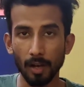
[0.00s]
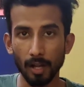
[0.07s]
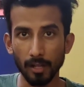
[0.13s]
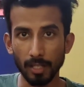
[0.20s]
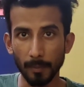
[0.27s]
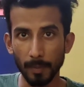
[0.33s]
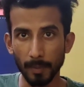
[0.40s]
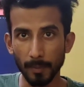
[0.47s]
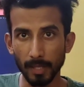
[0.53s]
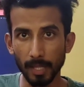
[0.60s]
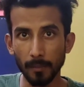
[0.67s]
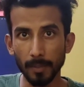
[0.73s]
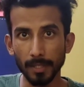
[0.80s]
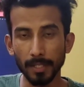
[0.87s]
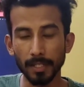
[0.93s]
அதுக்கப்புறமா
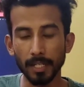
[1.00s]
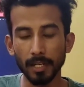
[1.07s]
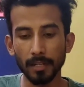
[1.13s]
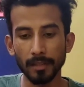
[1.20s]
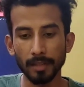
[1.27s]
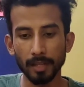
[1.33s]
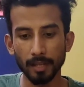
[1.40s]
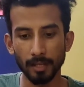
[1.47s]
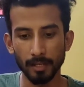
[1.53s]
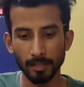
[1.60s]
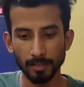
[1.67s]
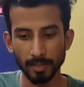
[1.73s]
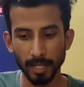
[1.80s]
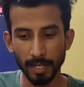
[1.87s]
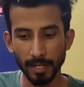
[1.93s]
தான் பார்த்தீங்கன்னா அந்த
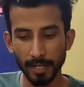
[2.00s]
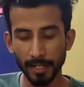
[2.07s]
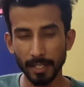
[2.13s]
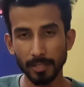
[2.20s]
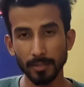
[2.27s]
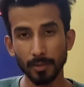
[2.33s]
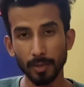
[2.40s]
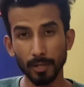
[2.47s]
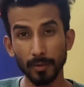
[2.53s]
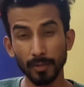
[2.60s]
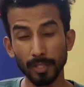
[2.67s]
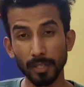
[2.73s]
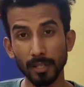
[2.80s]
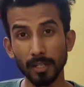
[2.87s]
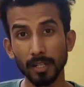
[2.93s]
சேடான ஸ்டோரி
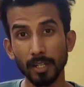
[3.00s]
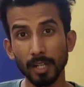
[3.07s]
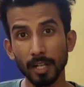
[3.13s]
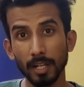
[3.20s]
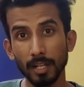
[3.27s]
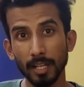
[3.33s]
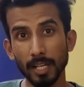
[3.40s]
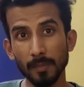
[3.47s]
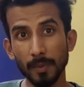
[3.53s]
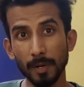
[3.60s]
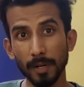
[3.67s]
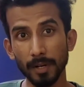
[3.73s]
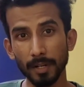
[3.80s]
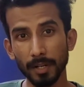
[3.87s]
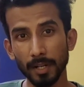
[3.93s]
வந்து
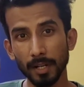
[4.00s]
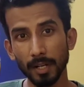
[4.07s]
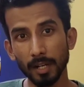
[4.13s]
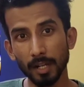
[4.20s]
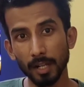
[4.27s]
ஏற்பட்டிருக்கு